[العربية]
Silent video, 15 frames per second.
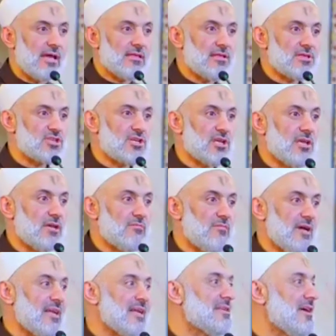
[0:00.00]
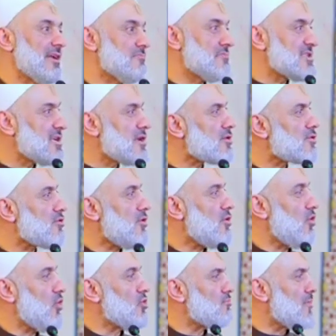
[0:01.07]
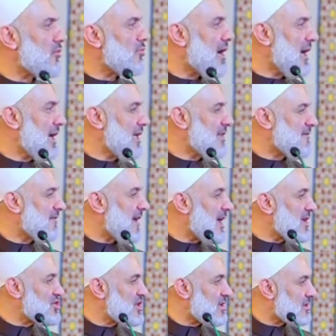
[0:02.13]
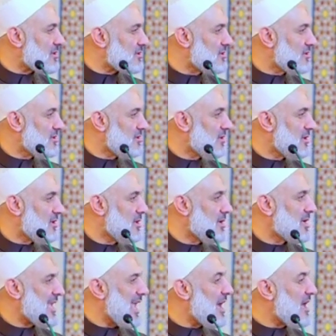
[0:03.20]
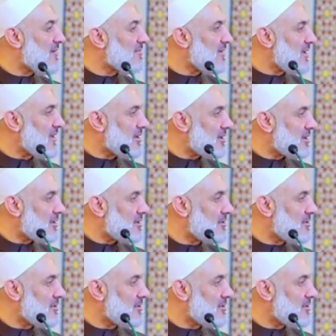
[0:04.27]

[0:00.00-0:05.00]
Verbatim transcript: الحديث شيء معناته أنا بصير روح أقعد مع واحد فاجر كافر